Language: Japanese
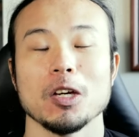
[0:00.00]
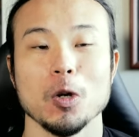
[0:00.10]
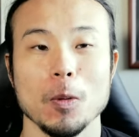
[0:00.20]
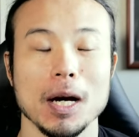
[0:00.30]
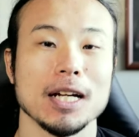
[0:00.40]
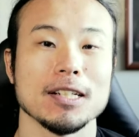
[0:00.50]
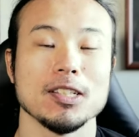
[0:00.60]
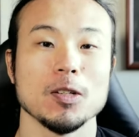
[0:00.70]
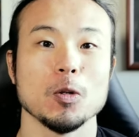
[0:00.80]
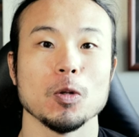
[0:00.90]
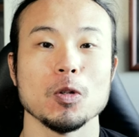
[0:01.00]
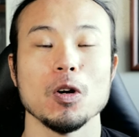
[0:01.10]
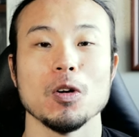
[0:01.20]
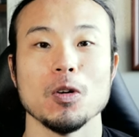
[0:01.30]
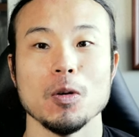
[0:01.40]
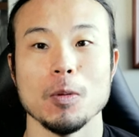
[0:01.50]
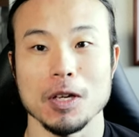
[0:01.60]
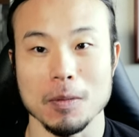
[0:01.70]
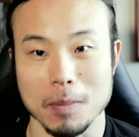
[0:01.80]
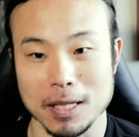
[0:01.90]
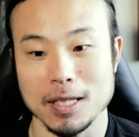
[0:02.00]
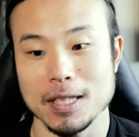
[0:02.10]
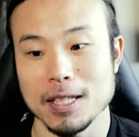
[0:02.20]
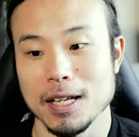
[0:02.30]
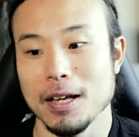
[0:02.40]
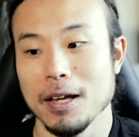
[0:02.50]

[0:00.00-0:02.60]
今日は話していこうと思います。